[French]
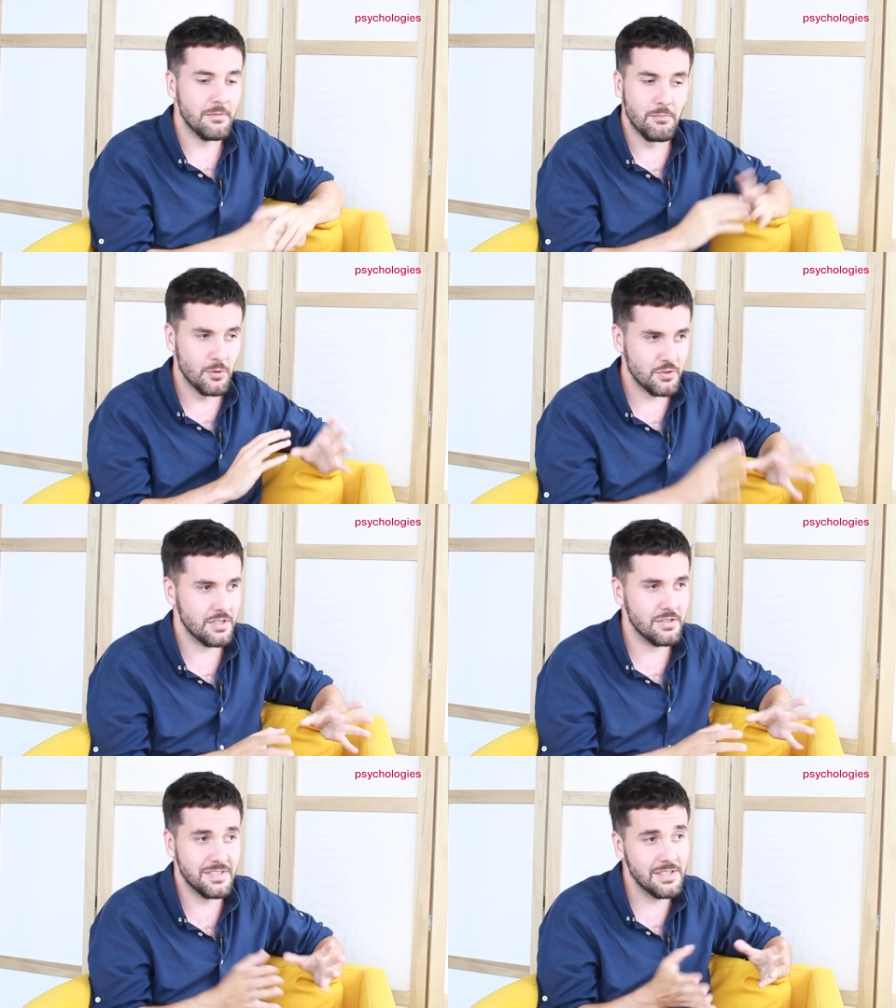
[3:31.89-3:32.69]

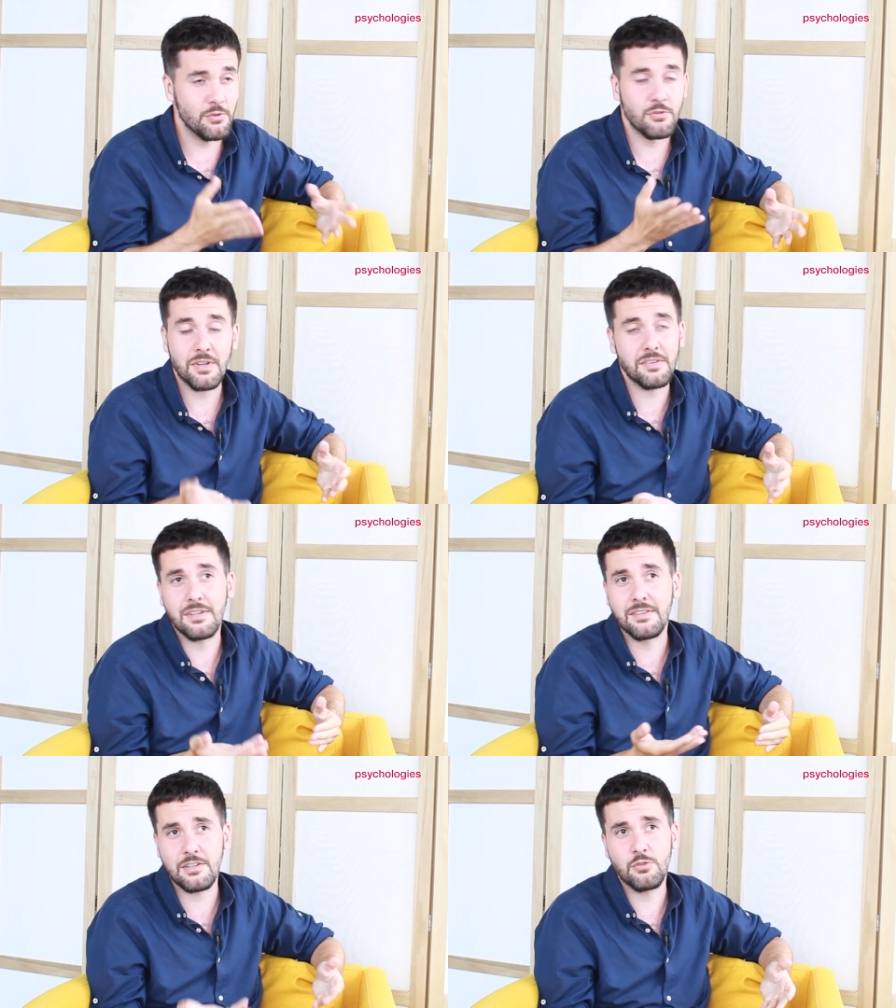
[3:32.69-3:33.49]
Manger, dîner le soir,
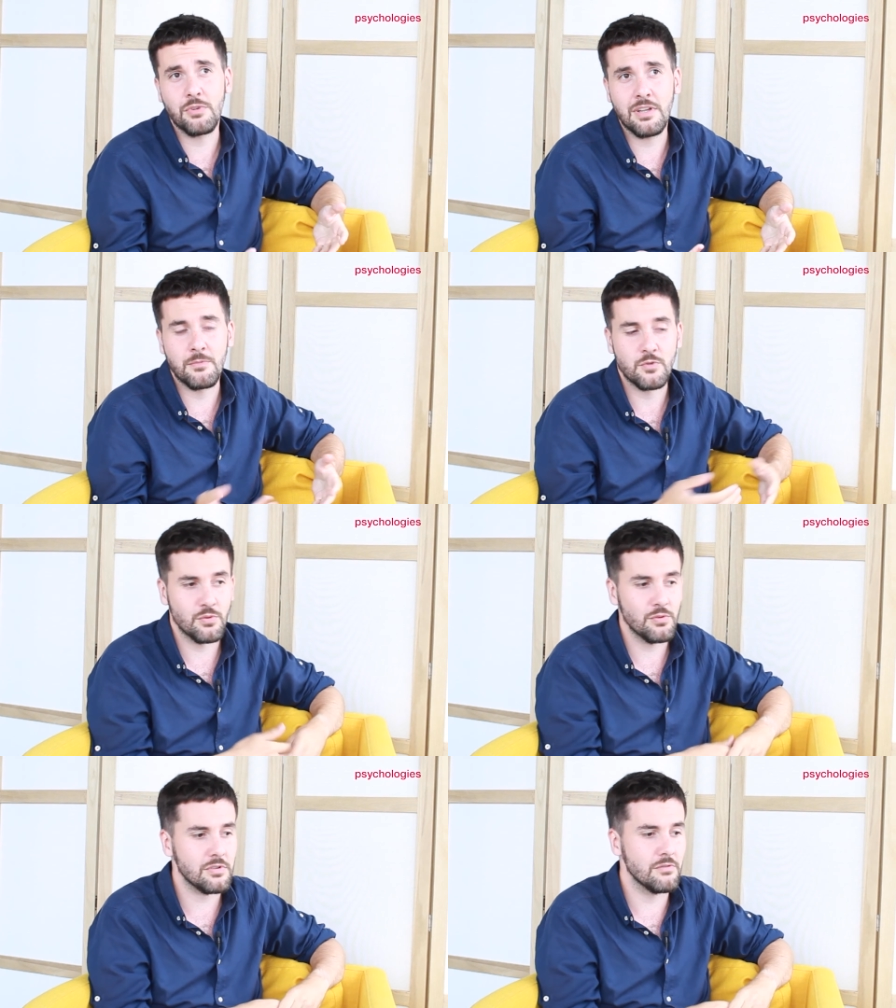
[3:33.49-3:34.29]
c'est exactement la même
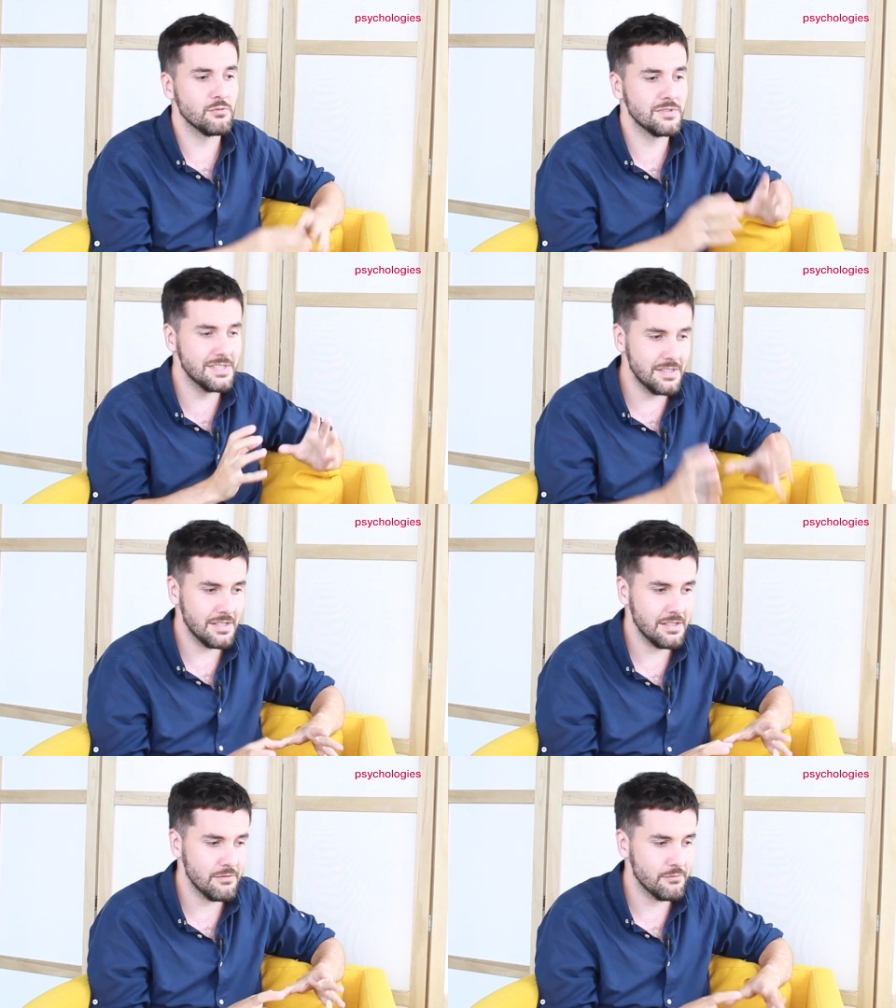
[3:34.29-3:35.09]
chose. Quand vous
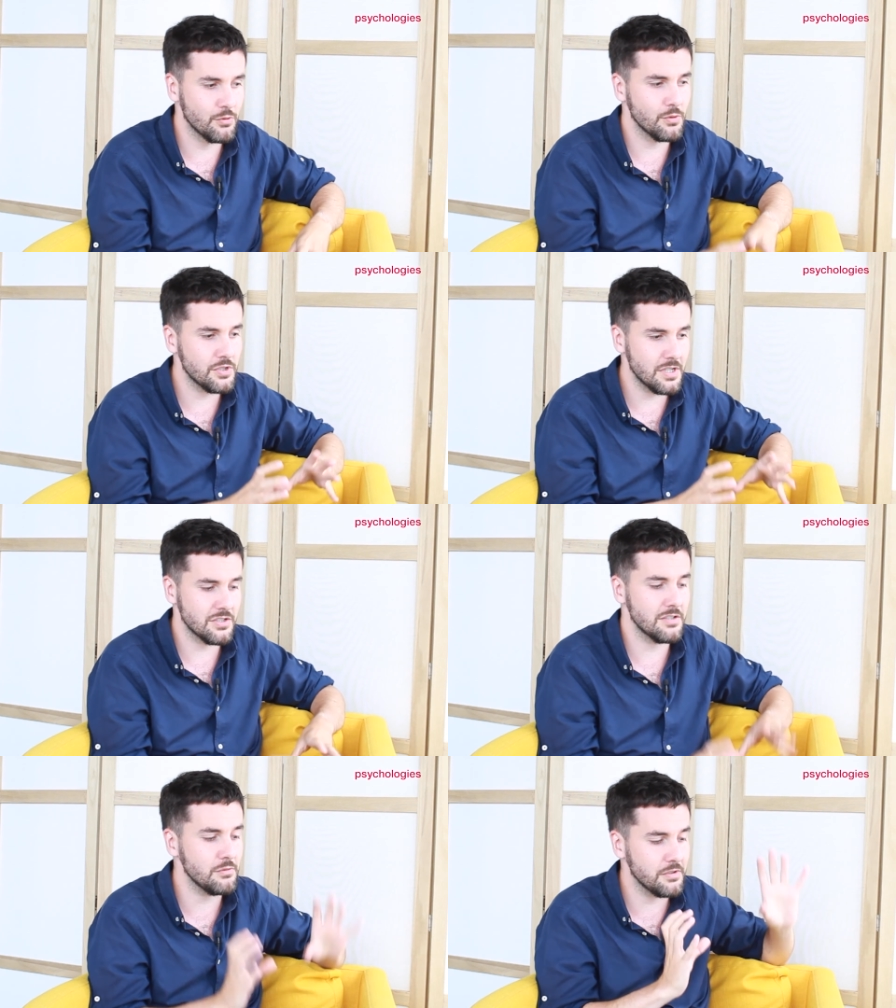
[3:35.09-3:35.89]
dînez, vous
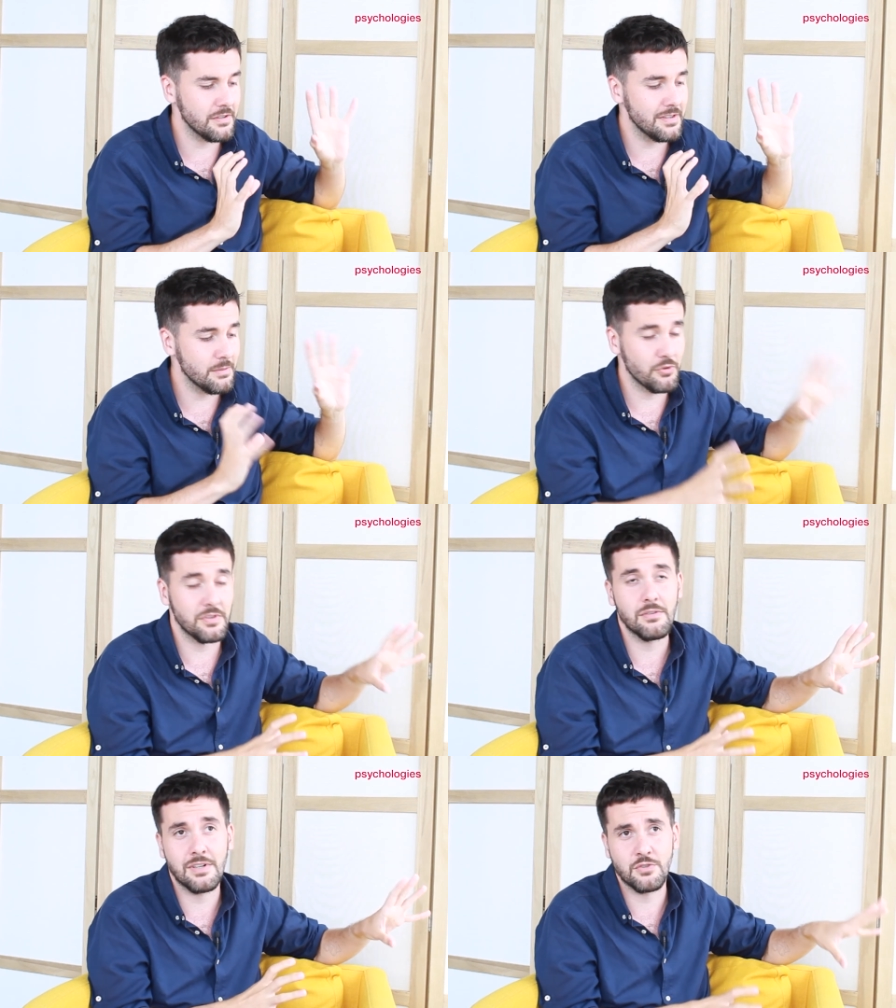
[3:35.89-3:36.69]
rechargez ce que vous avez
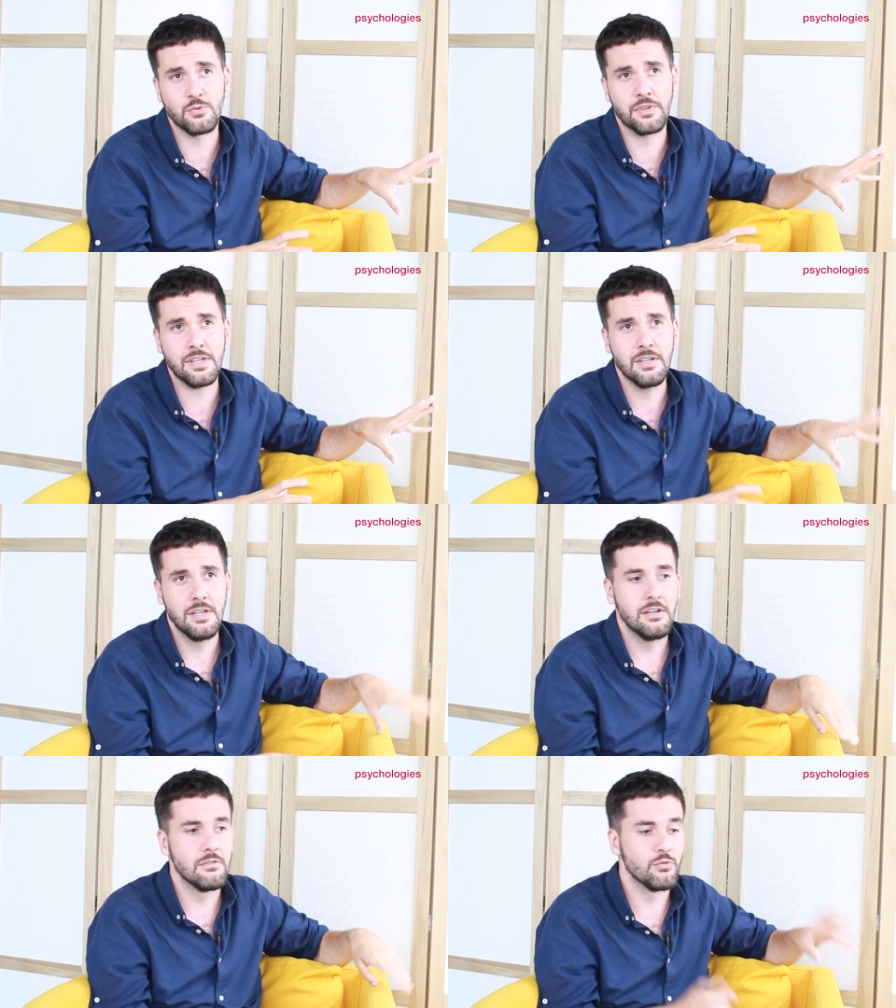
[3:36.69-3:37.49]
dépensé dans la journée.
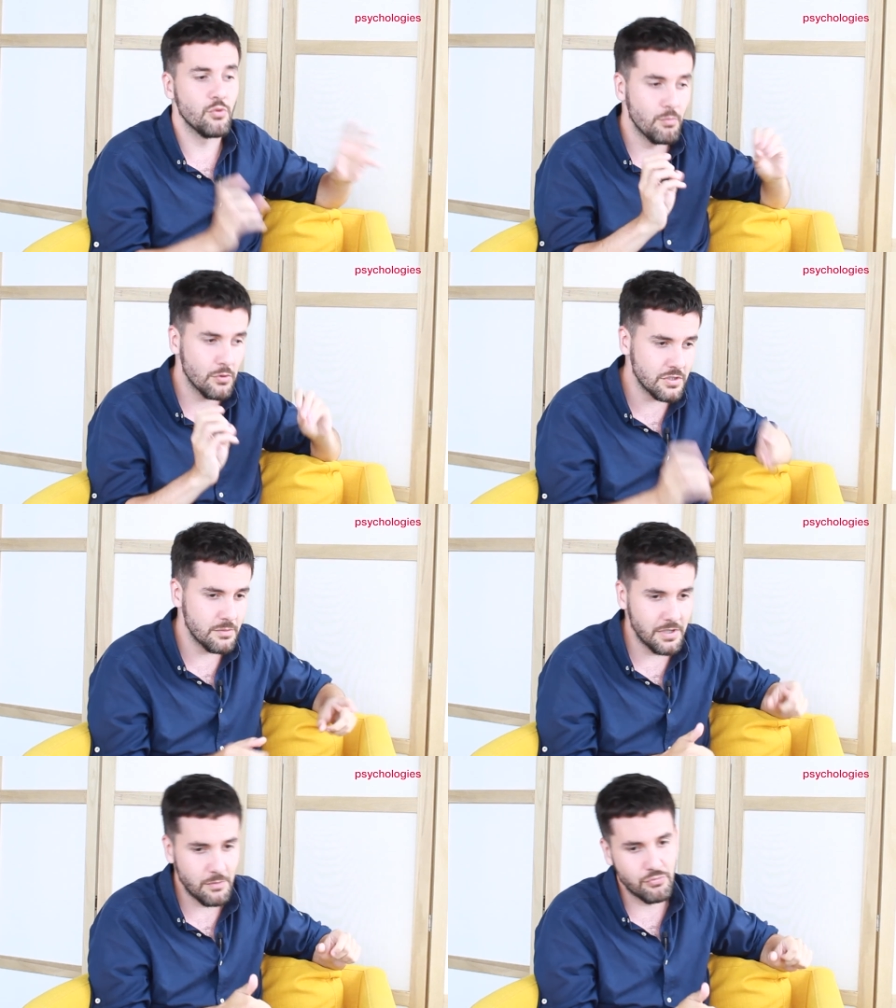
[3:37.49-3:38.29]
Vous ne
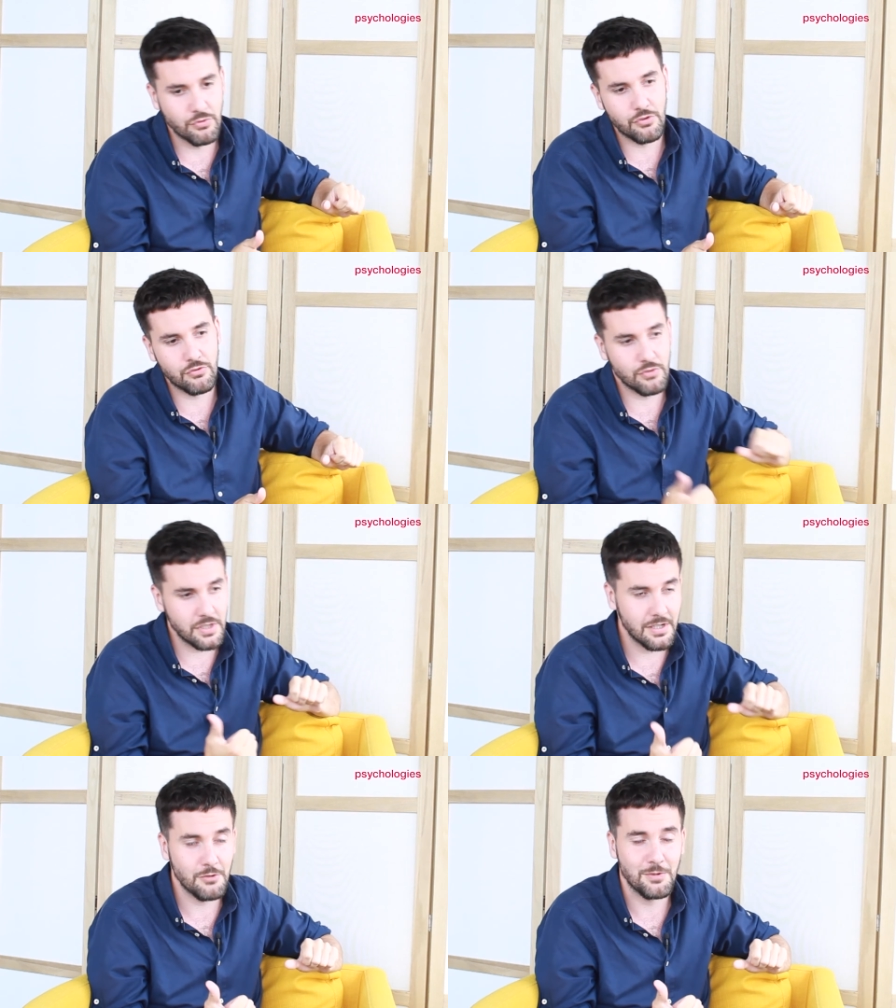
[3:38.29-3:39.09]
mangez pas pour
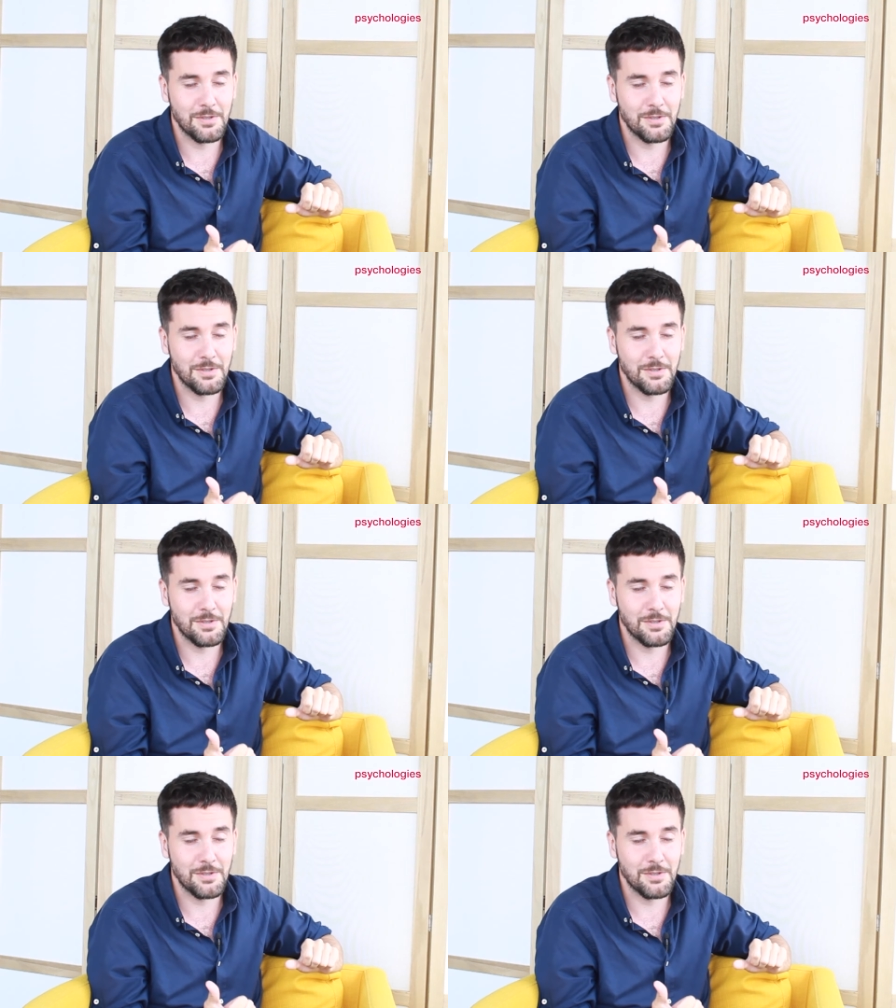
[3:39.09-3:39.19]
stocker la nuit.